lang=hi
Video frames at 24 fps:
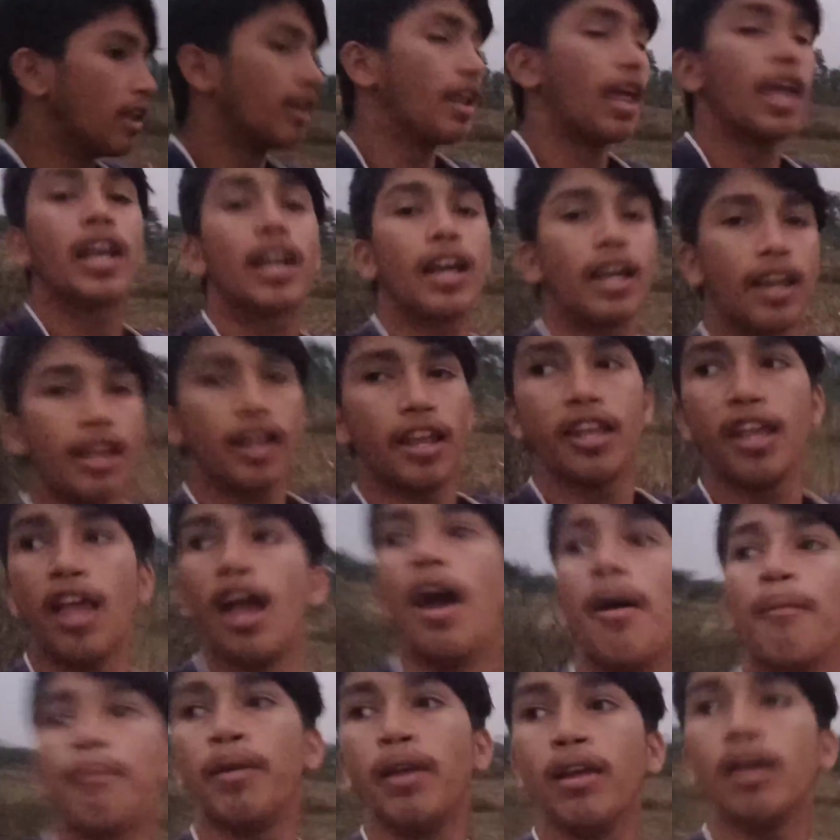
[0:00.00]
नहीं करे हैं
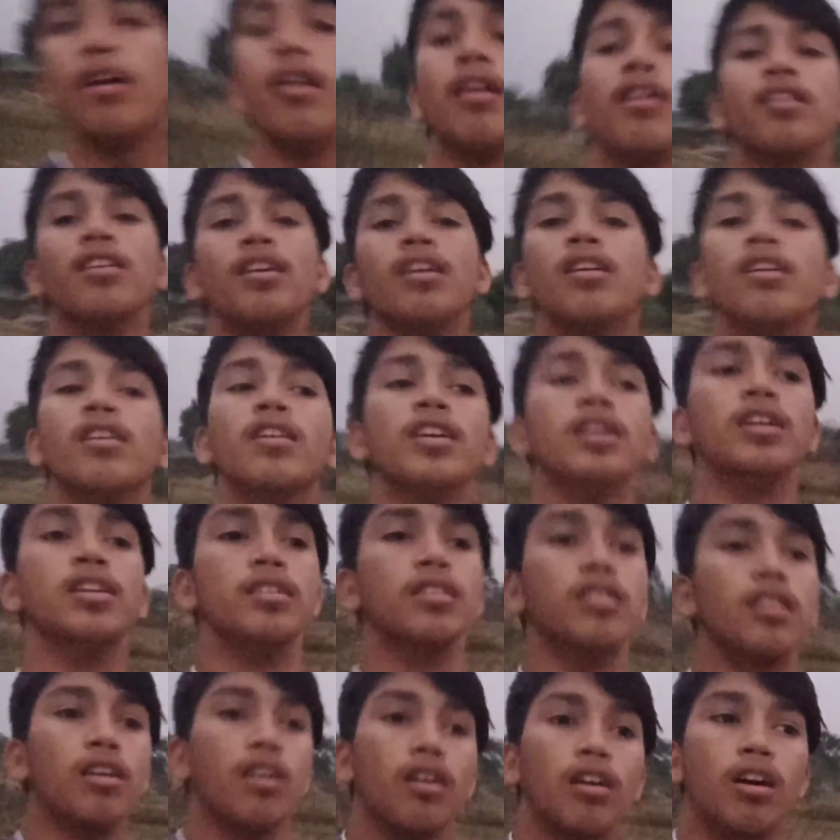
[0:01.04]
यहाँ पे
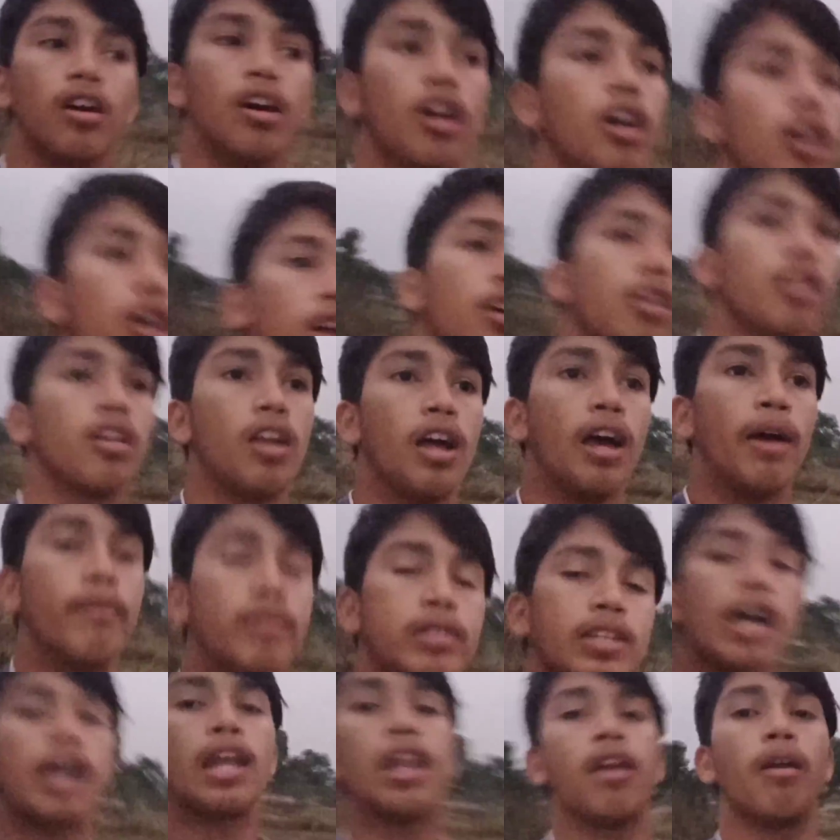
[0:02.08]
और हम
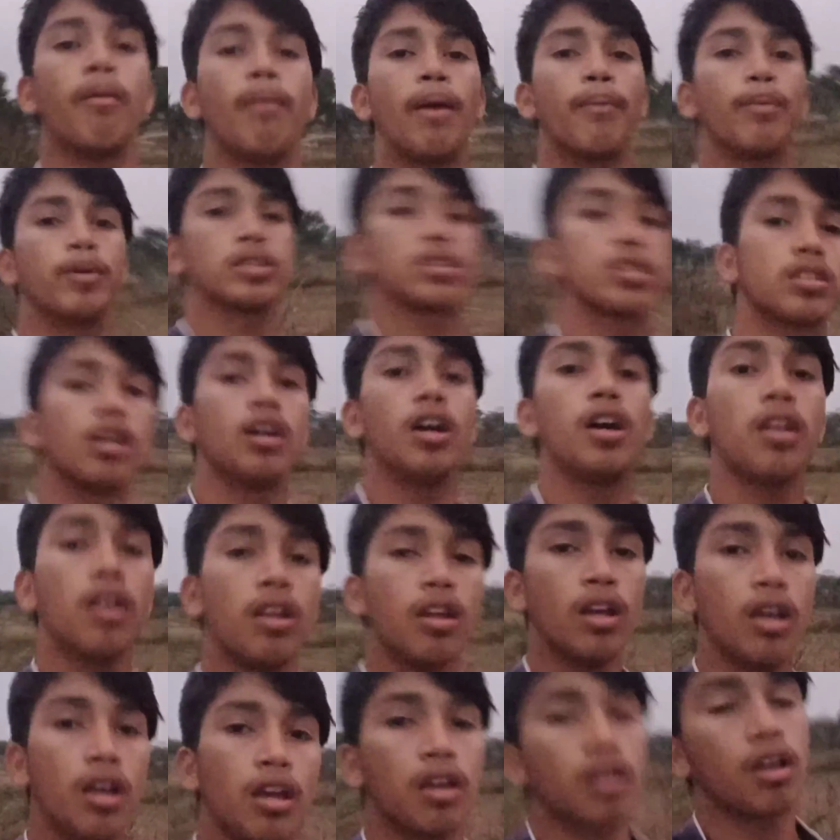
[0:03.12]
जा रहे हैं वापस घर
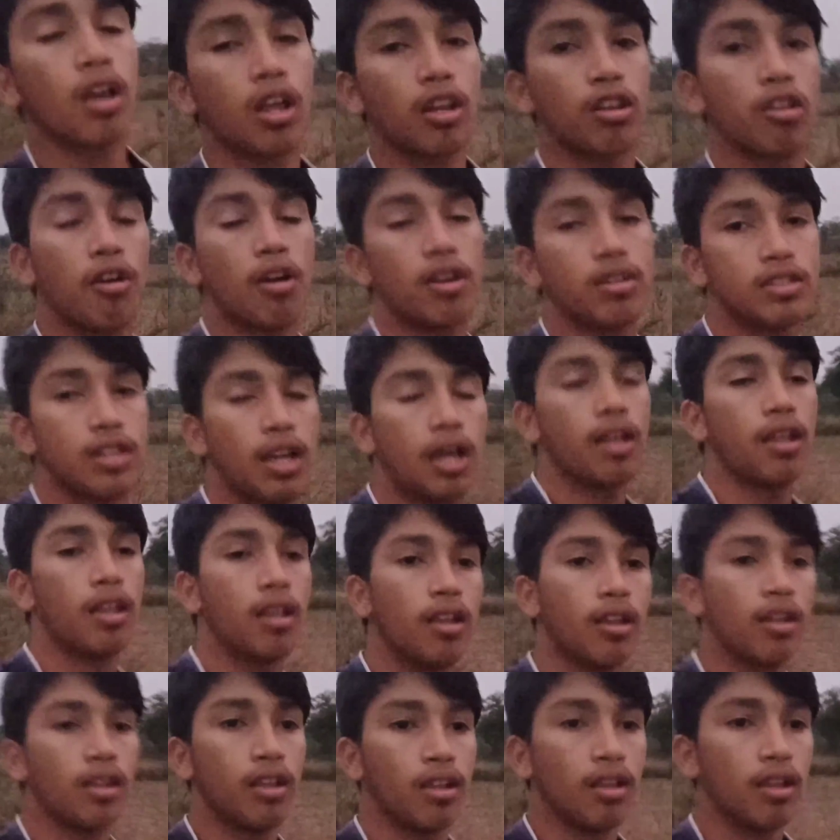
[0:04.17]
क्योंकि घर जा
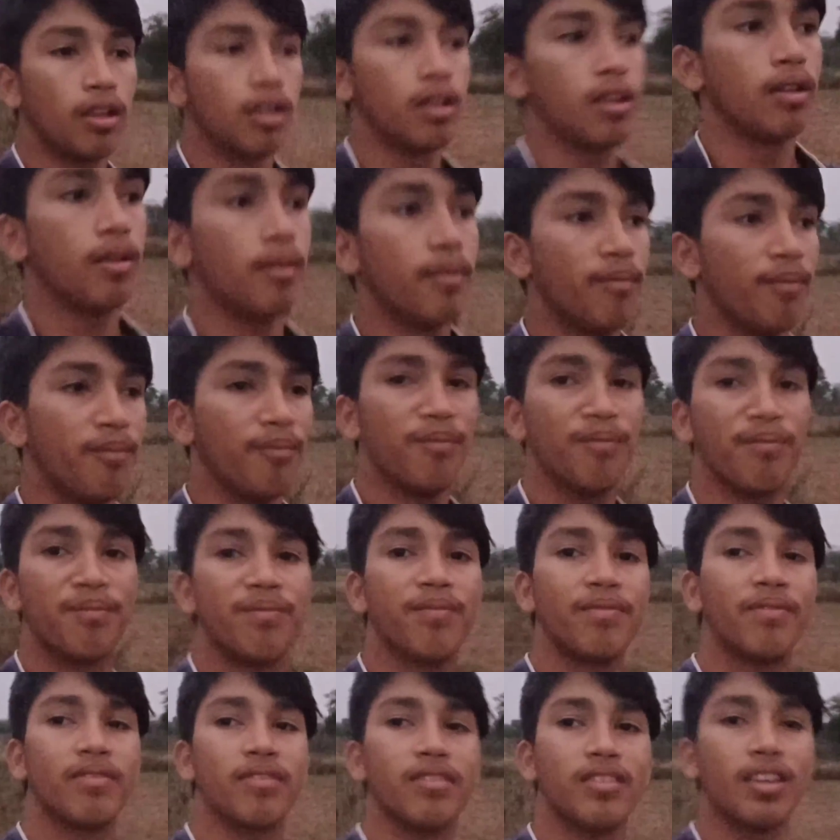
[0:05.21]
ठीक टाइम में
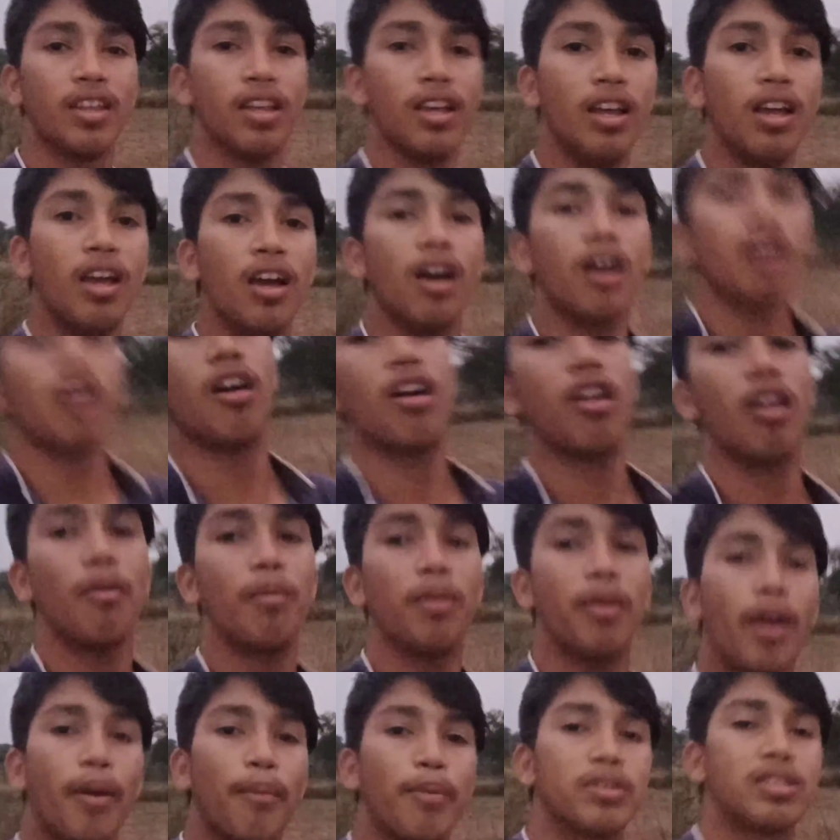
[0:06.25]
बारिश नहीं गिरा और
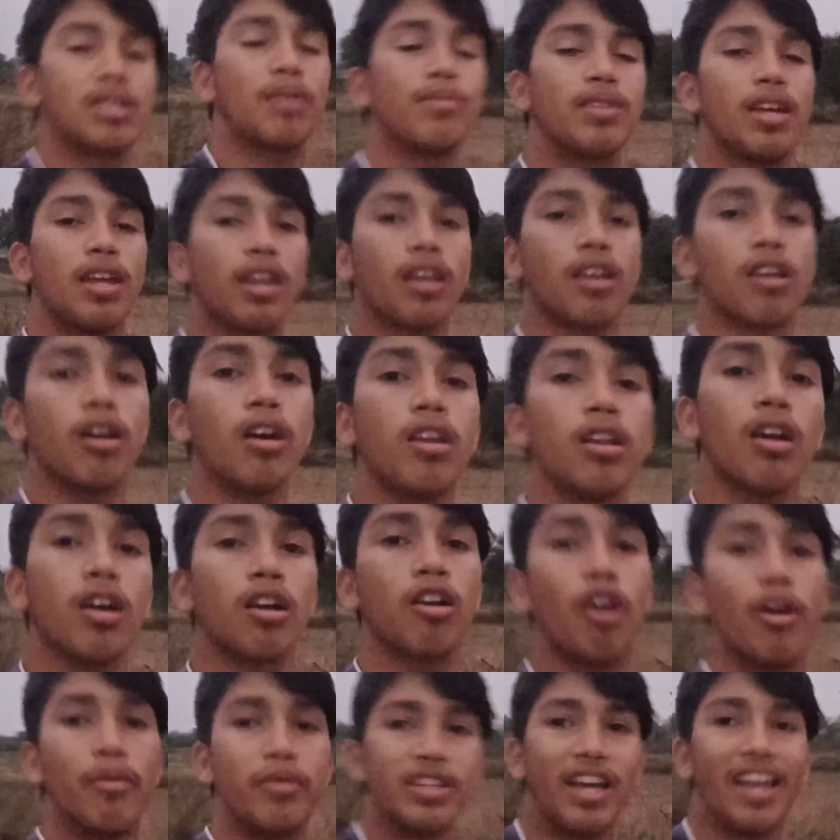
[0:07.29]
अभी वापस हम जा रहे हैं घर
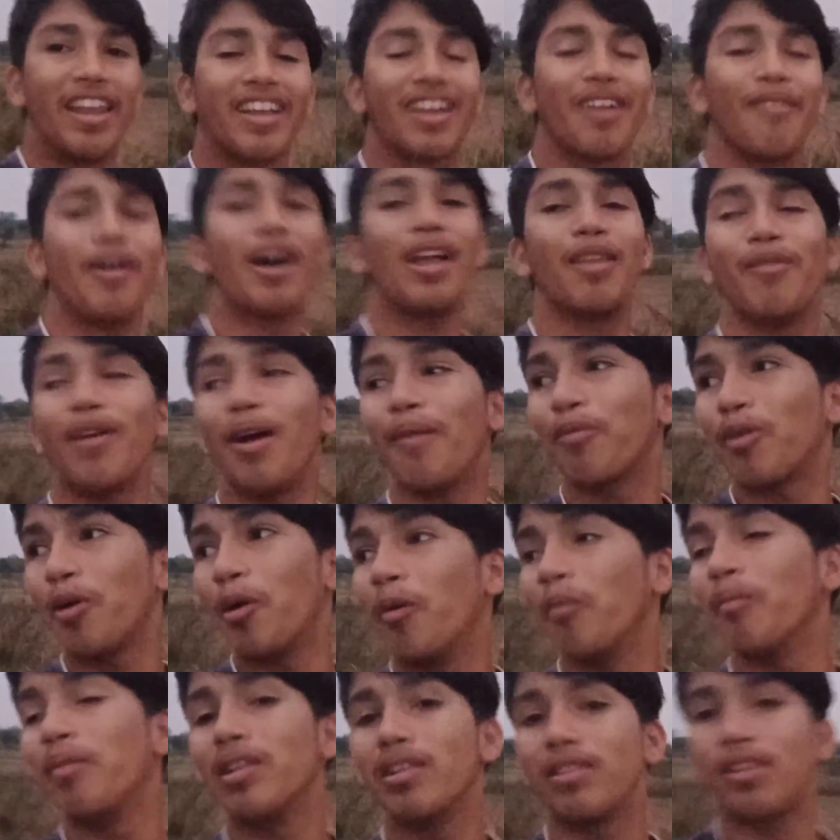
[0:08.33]
और घर जाने के बाद में
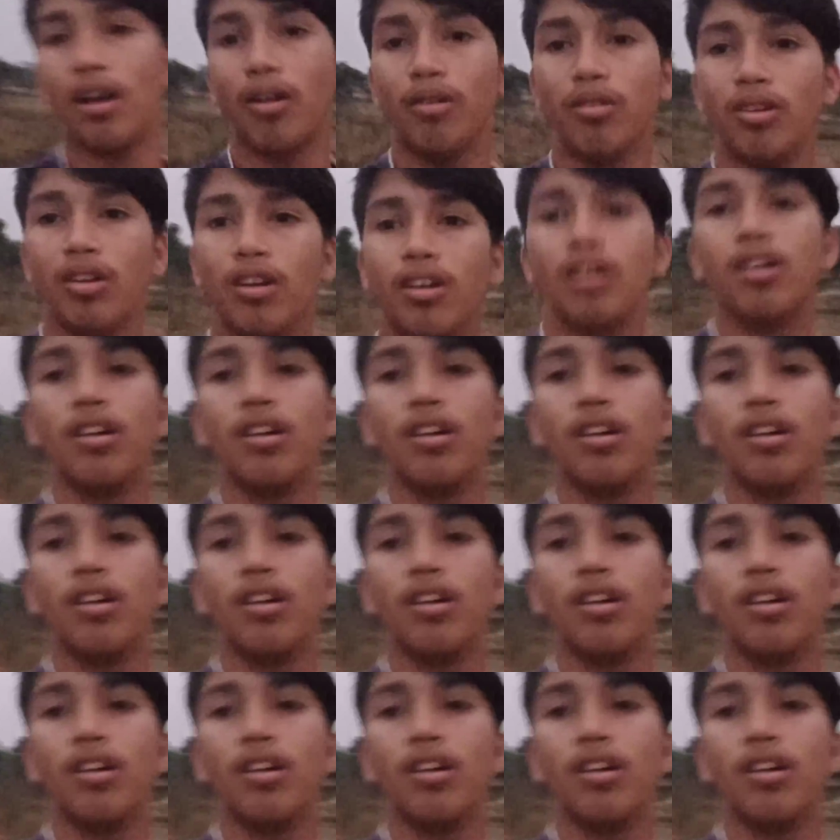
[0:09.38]
आपको मिलता हूँ